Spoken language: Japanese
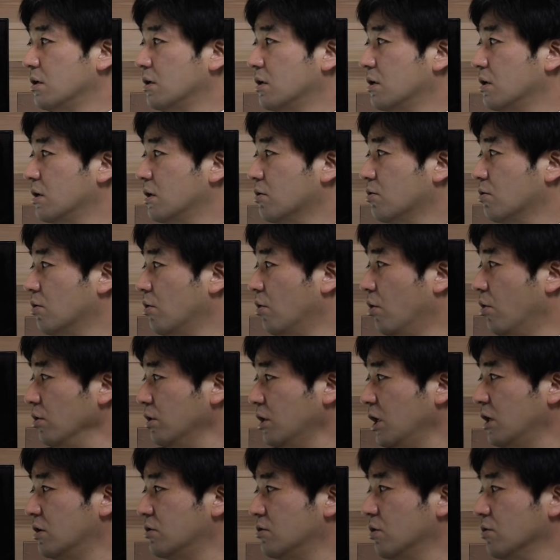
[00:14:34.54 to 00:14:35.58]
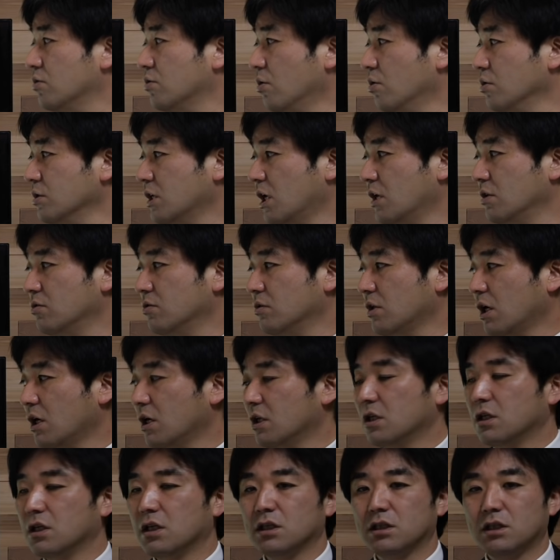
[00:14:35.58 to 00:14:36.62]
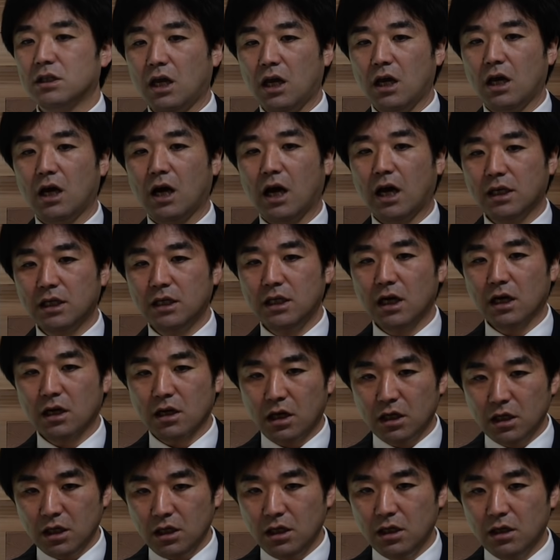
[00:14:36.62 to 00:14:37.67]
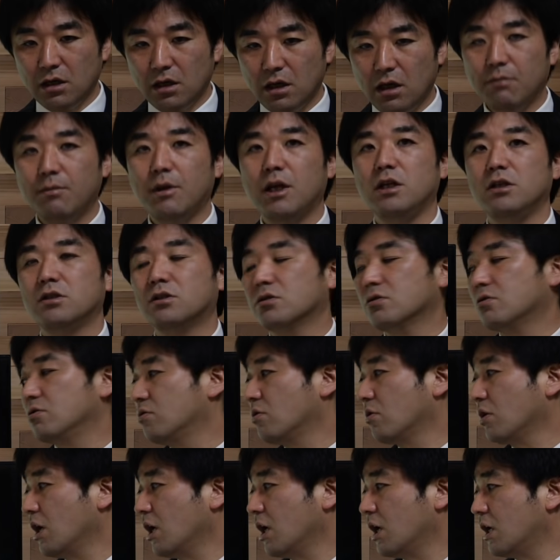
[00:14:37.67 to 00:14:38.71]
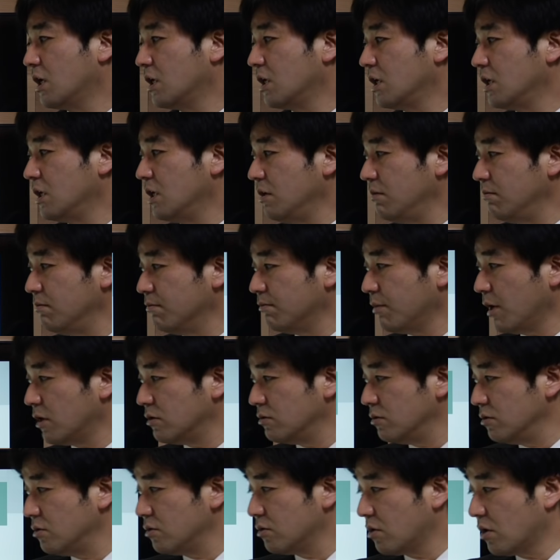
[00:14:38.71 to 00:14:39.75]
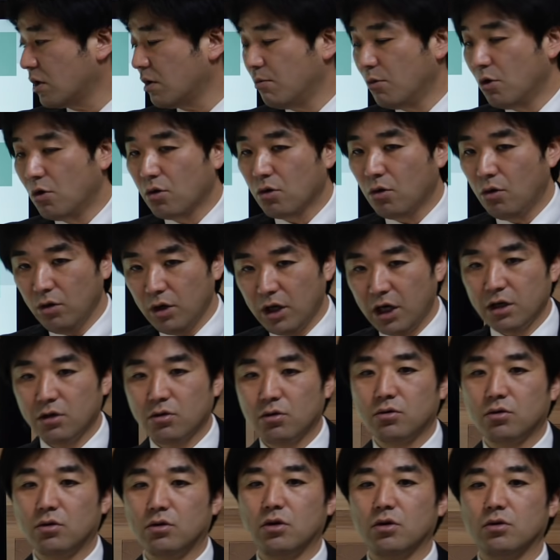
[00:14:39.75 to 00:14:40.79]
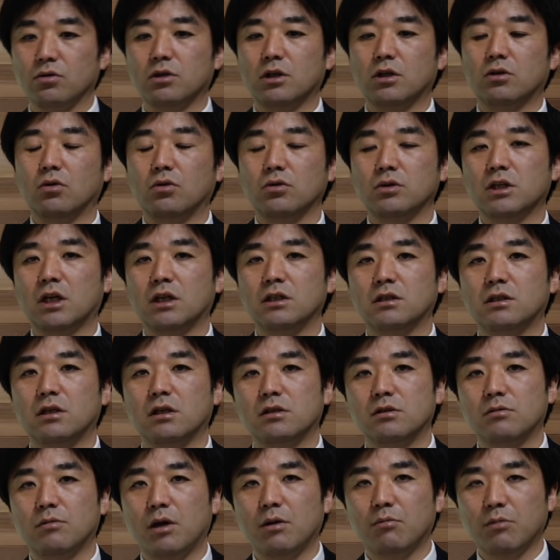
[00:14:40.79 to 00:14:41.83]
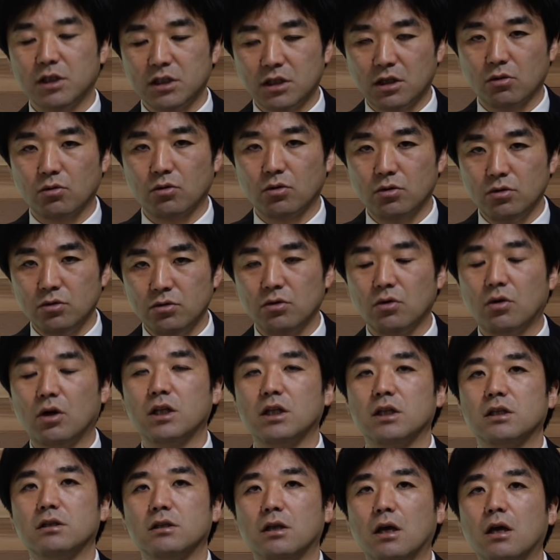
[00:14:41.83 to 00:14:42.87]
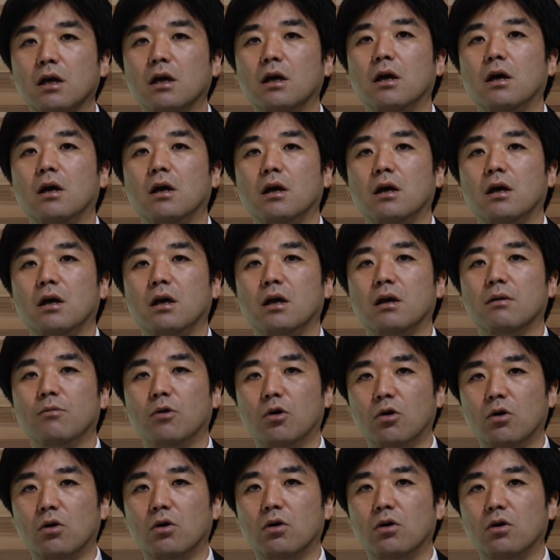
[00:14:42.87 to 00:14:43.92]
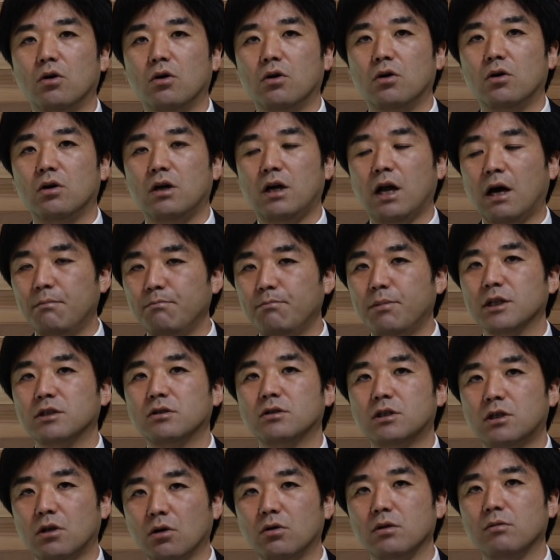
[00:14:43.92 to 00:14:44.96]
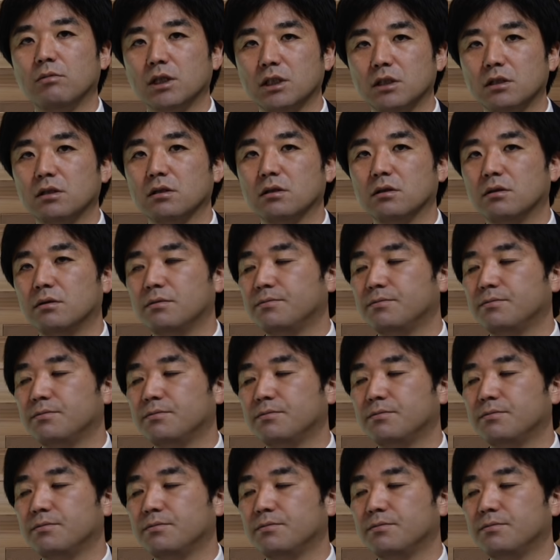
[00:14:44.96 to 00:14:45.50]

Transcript: えこのホテルの倒産の中でですね、明らかに目につくのが、やはりインバウンドがもう来ないことによって倒産してしまいましたというのがですね、えもう乱発しております。